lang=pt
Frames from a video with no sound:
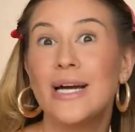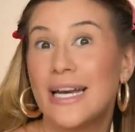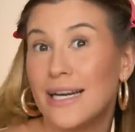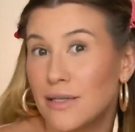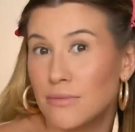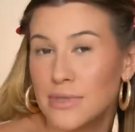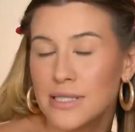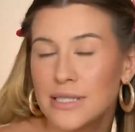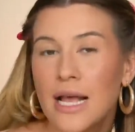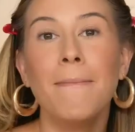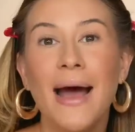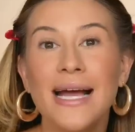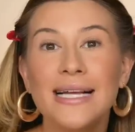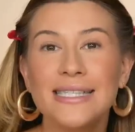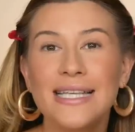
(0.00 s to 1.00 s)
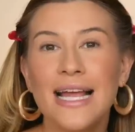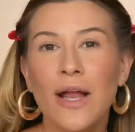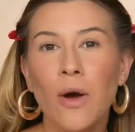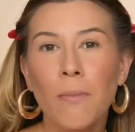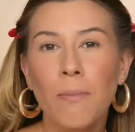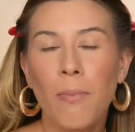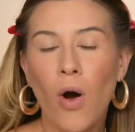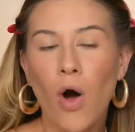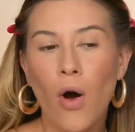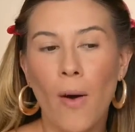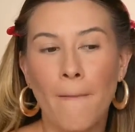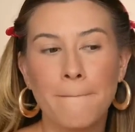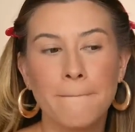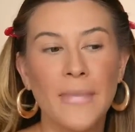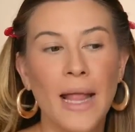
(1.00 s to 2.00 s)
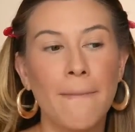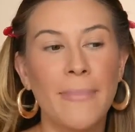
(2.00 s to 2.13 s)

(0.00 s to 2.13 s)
gramas, mas ele é um pó